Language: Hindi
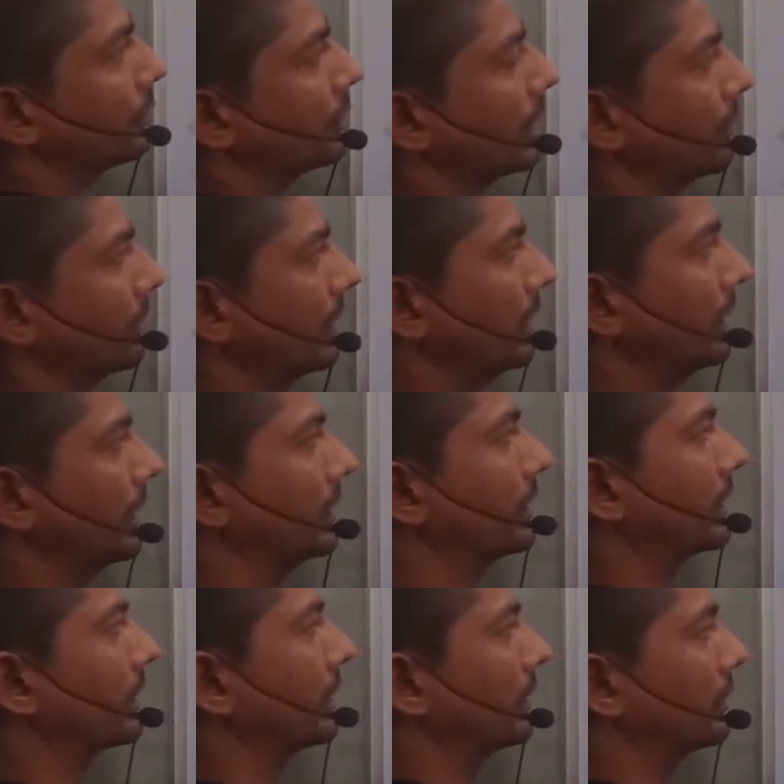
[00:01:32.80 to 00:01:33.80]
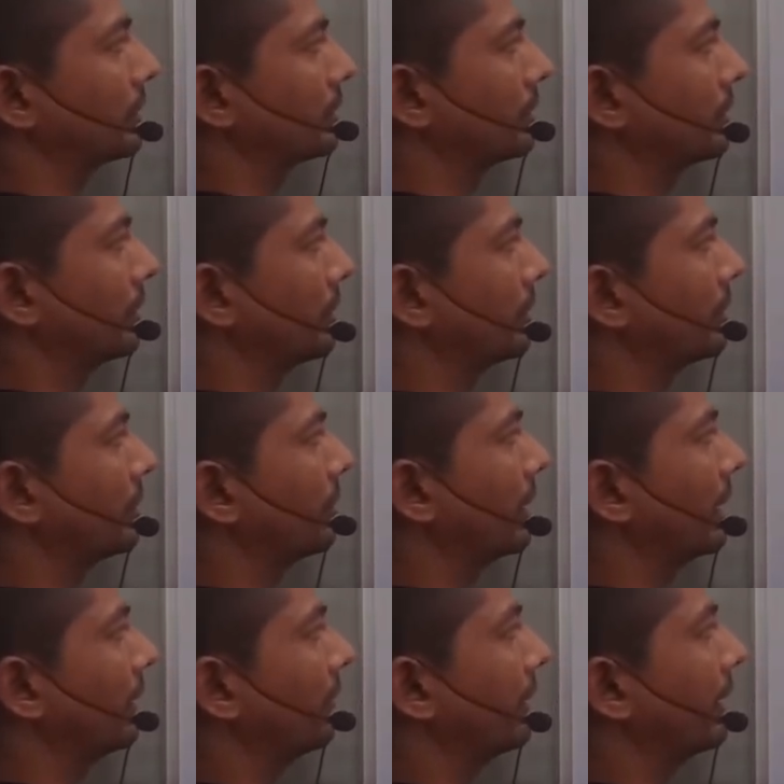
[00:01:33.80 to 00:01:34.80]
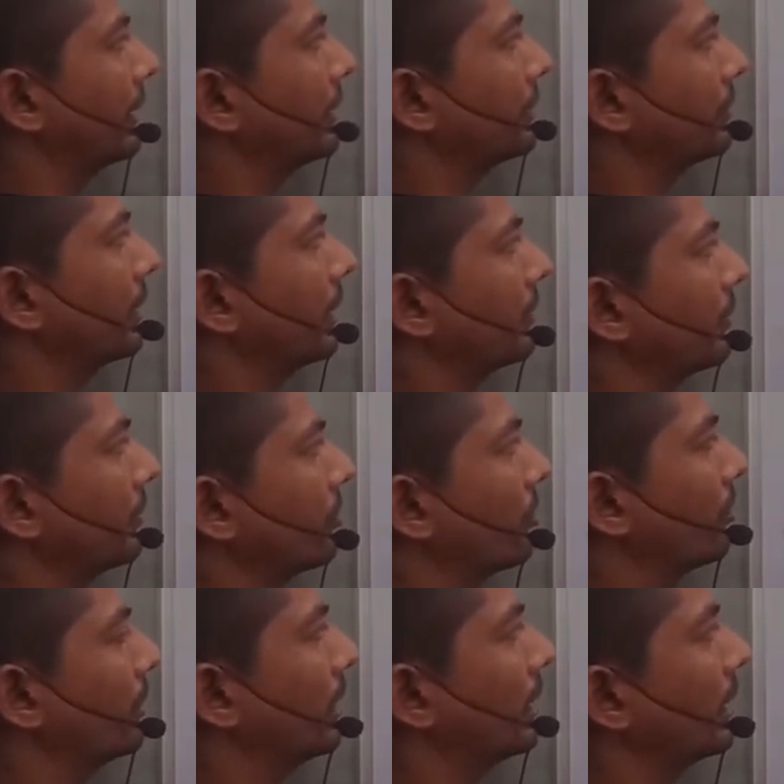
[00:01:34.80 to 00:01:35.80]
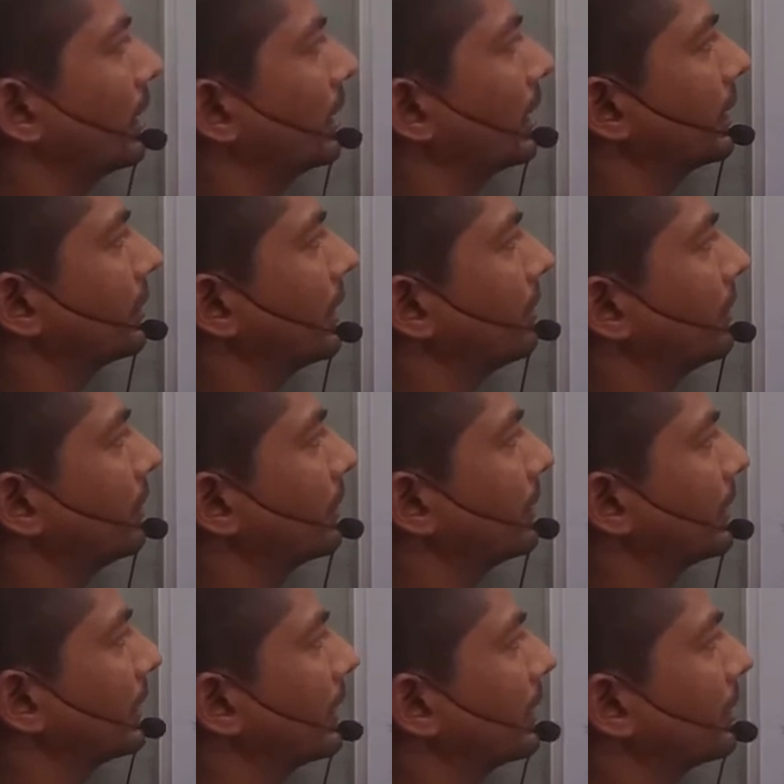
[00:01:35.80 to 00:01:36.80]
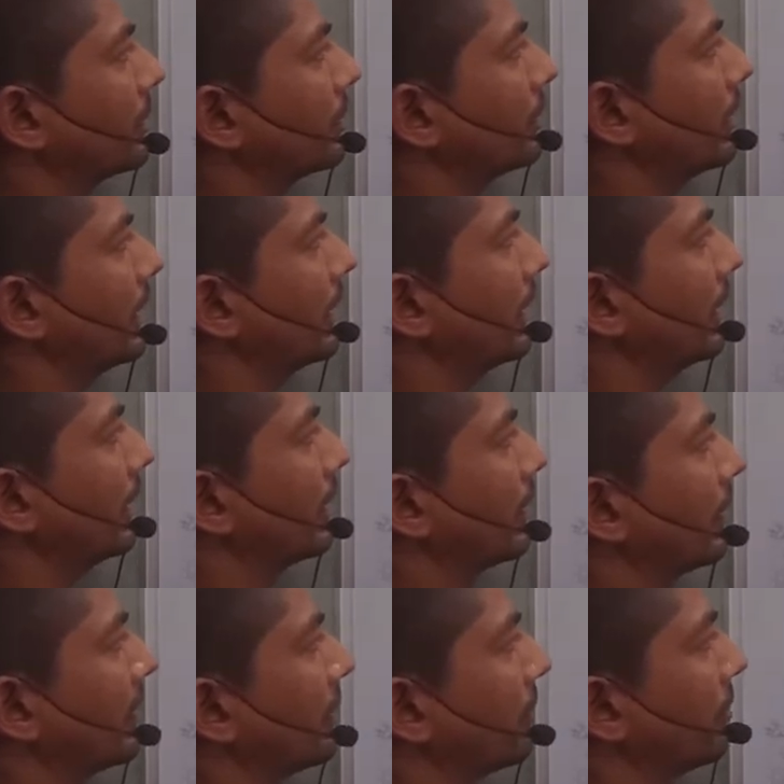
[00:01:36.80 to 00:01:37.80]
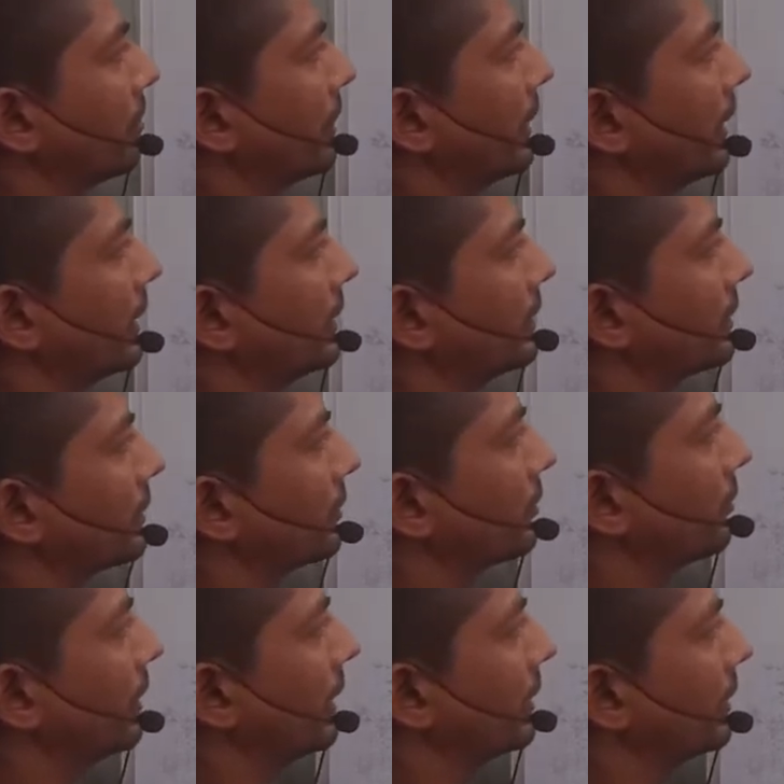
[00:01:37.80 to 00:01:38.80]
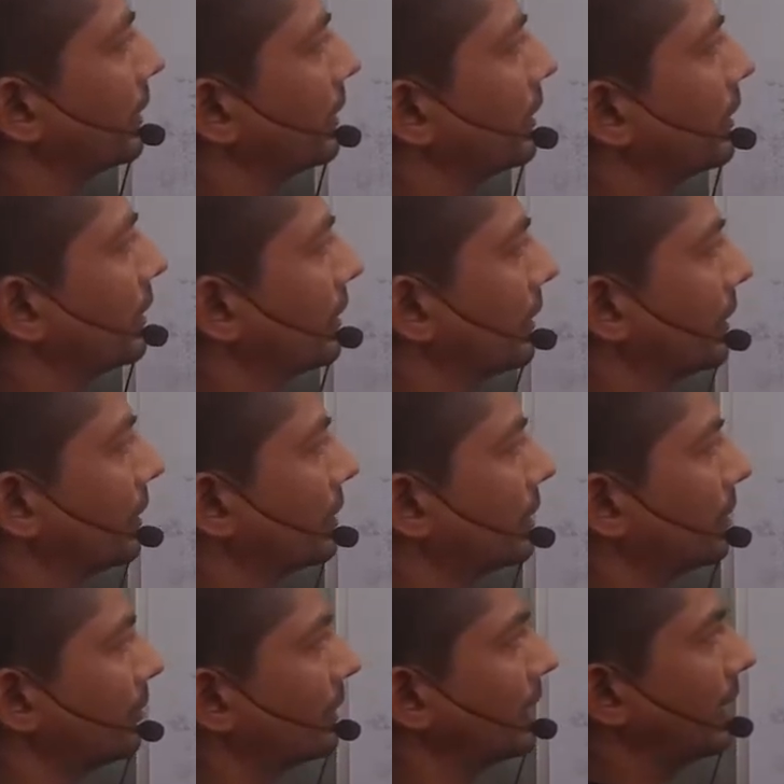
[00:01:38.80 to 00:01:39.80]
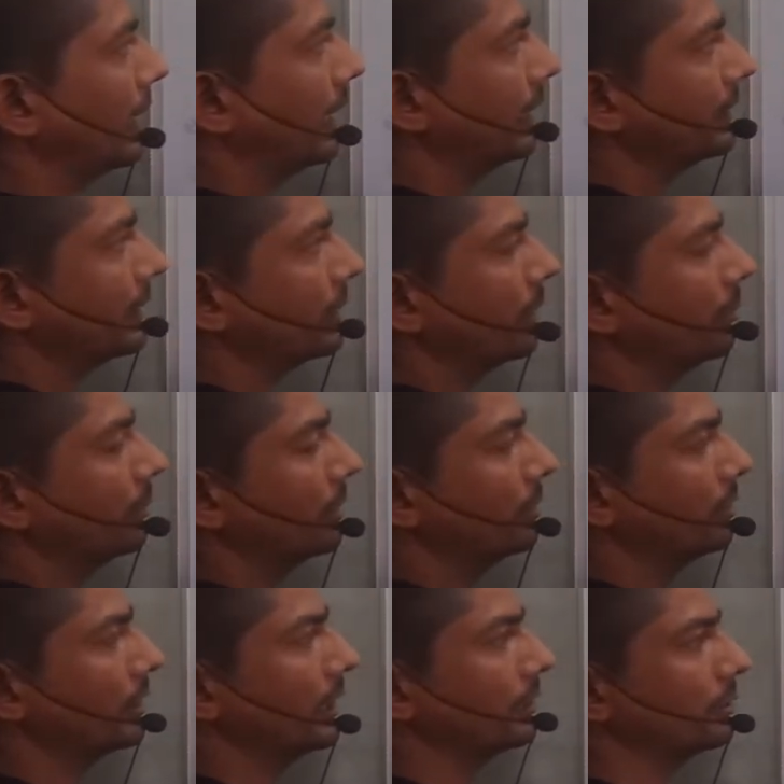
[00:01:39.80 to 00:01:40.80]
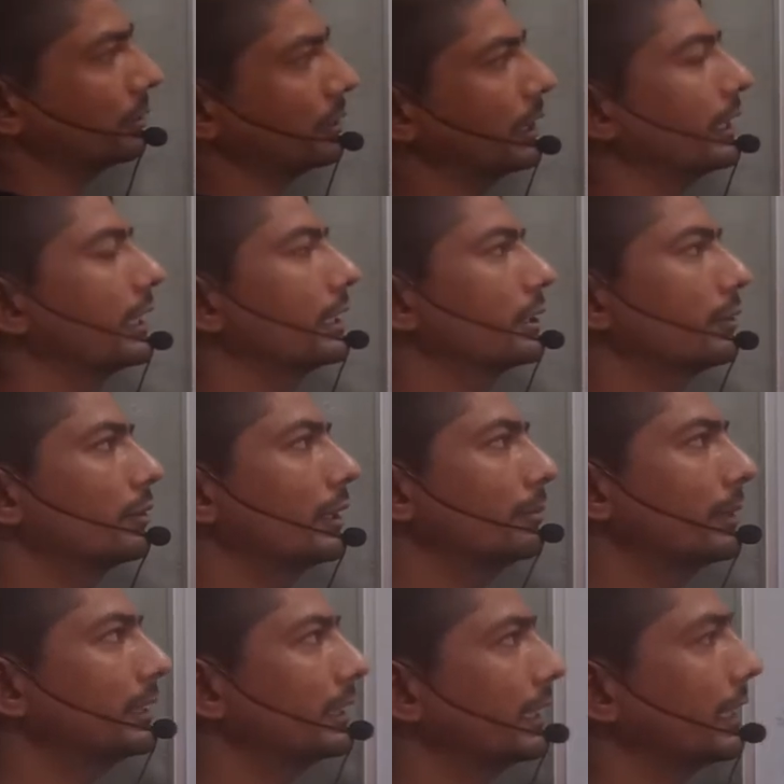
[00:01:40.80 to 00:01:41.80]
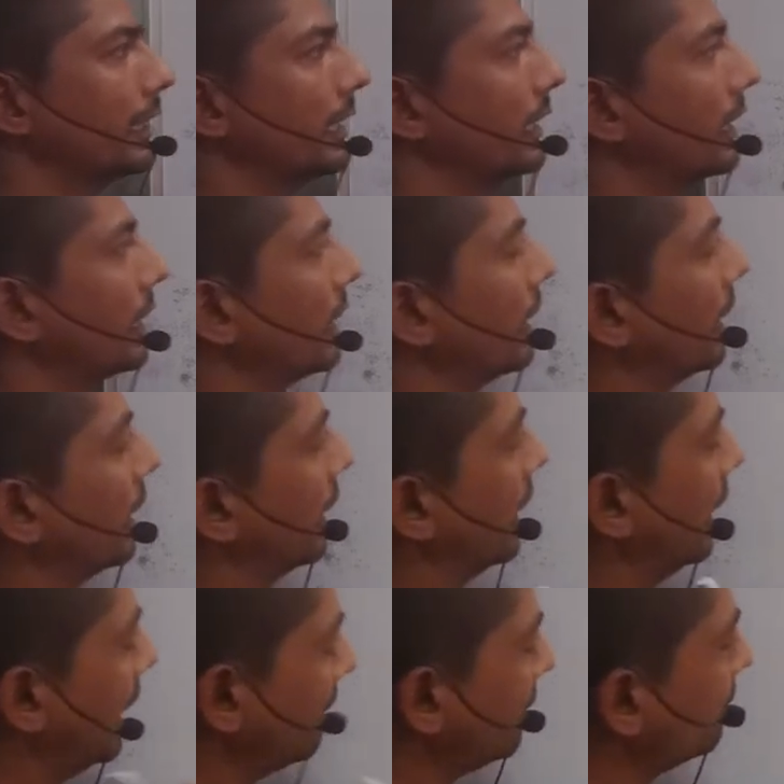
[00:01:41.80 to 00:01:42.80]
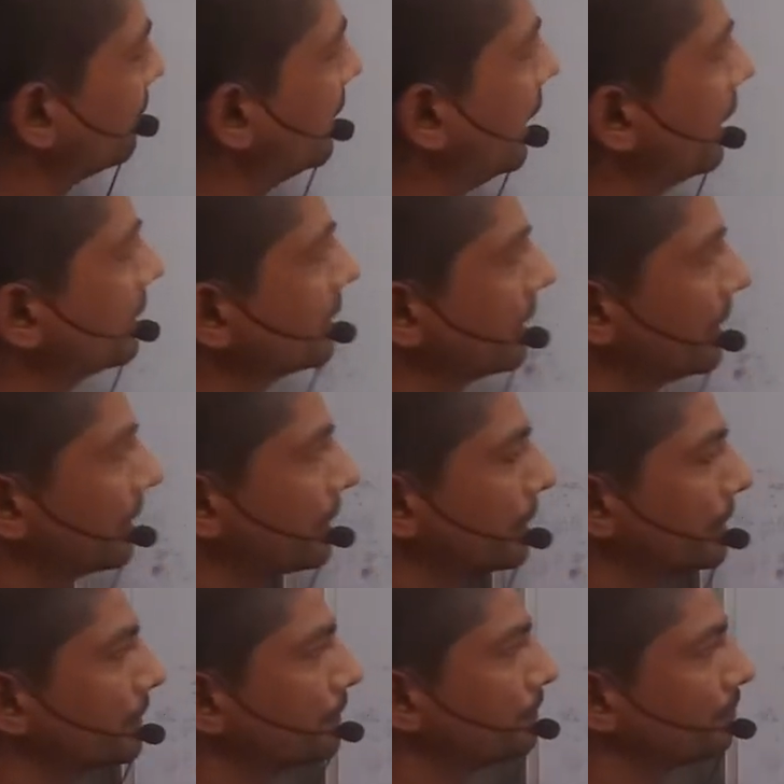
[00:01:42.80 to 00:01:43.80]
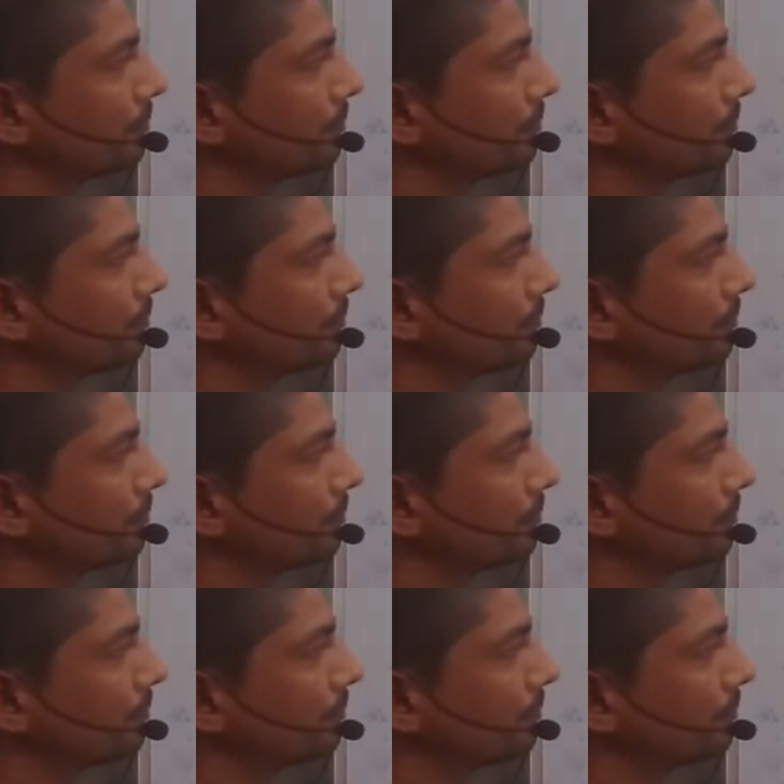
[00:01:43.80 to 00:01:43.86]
को कॉमन ले सकता हूँ तो मैंने वाई स्क्वायर को कॉमन ले लिया तो यहाँ पे बचेगा टू आई प्लस वन देखो जब यहाँ से कॉमन होगा कुछ नहीं है तो वन बचेगा अब अब ध्यान से देखो